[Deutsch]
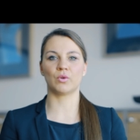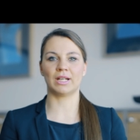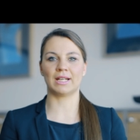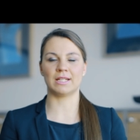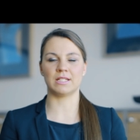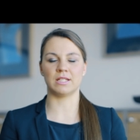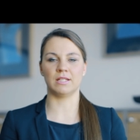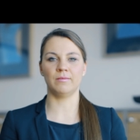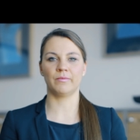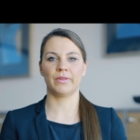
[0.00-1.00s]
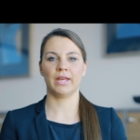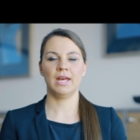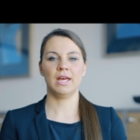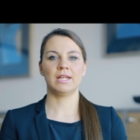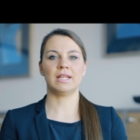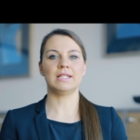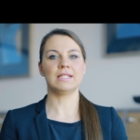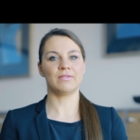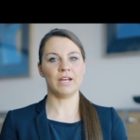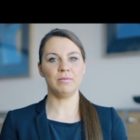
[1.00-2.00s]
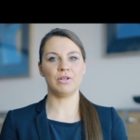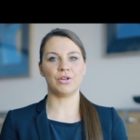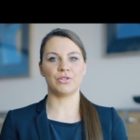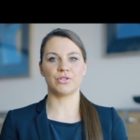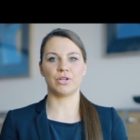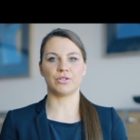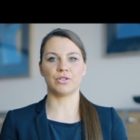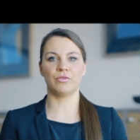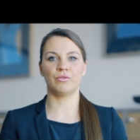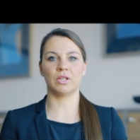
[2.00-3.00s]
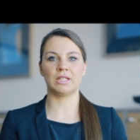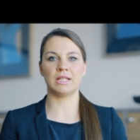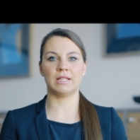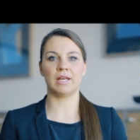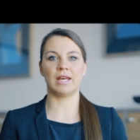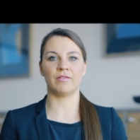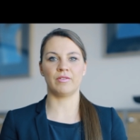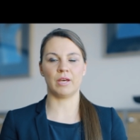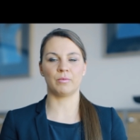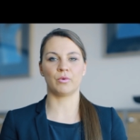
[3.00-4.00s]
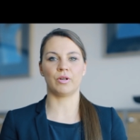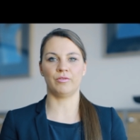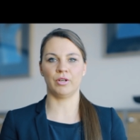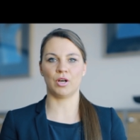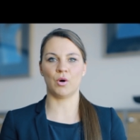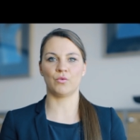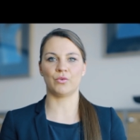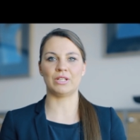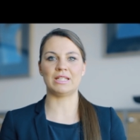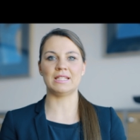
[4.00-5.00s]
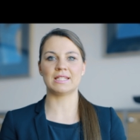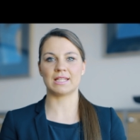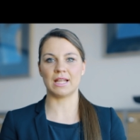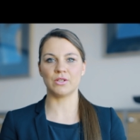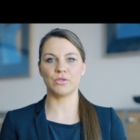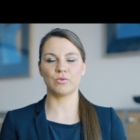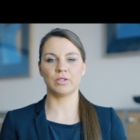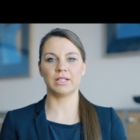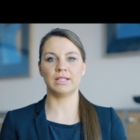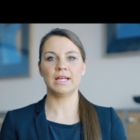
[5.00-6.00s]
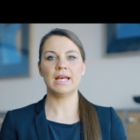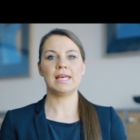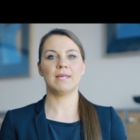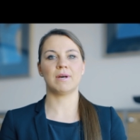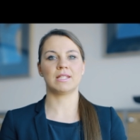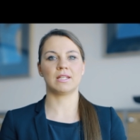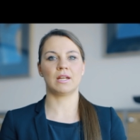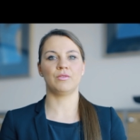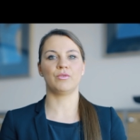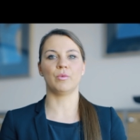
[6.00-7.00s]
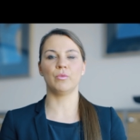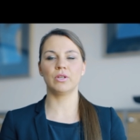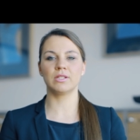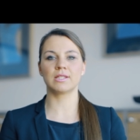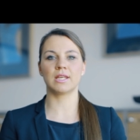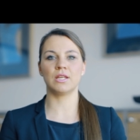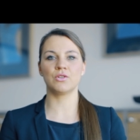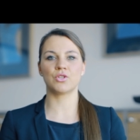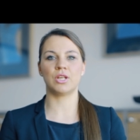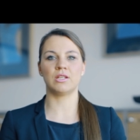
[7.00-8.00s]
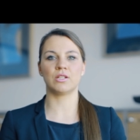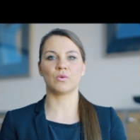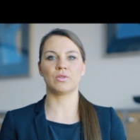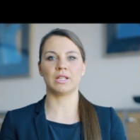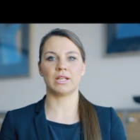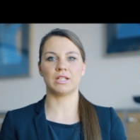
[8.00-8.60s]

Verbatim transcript: oder Garantie, dann 2 Millionen Slotte für den Erwerb oder Verkauf von Dienstleistungen, immateriellen Vermögensgegenstände und